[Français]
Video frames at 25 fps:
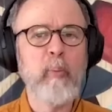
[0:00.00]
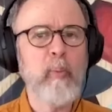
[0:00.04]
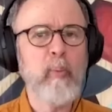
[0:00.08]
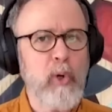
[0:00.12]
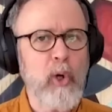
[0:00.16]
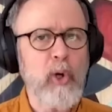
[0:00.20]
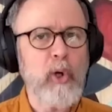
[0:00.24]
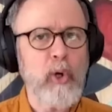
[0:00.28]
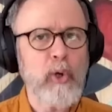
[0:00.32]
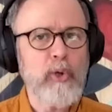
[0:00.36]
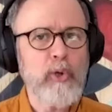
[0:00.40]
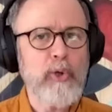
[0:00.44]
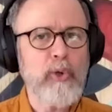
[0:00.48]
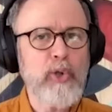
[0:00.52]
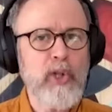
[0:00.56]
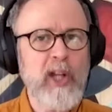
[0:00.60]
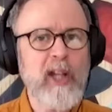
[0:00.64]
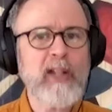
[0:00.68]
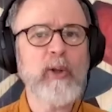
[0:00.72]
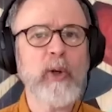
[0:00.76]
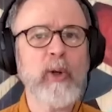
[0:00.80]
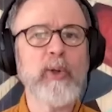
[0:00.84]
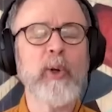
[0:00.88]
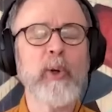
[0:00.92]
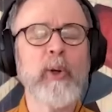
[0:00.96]
un
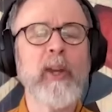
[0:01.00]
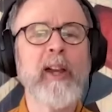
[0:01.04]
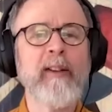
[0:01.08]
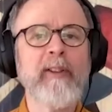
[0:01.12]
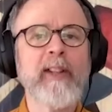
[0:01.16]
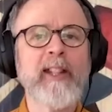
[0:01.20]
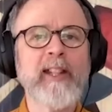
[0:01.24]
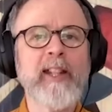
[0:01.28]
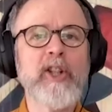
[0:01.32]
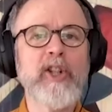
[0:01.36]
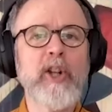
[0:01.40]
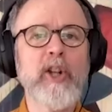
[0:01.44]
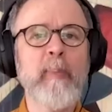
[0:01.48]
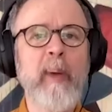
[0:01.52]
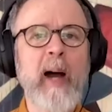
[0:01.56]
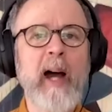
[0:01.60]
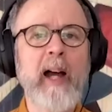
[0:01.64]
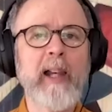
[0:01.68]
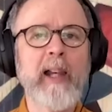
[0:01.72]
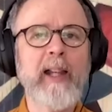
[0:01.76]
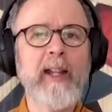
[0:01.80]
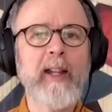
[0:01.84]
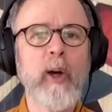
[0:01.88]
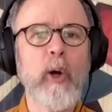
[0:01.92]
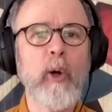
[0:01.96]
sujet dont on avait déjà
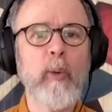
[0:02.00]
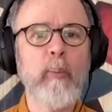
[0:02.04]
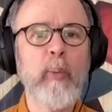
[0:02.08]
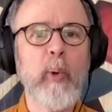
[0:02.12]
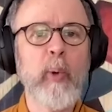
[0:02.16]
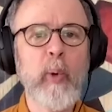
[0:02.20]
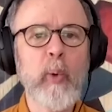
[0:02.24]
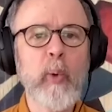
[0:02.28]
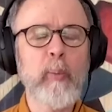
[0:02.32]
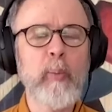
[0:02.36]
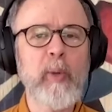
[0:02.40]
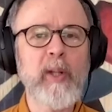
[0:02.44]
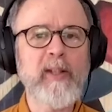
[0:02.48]
parlé un peu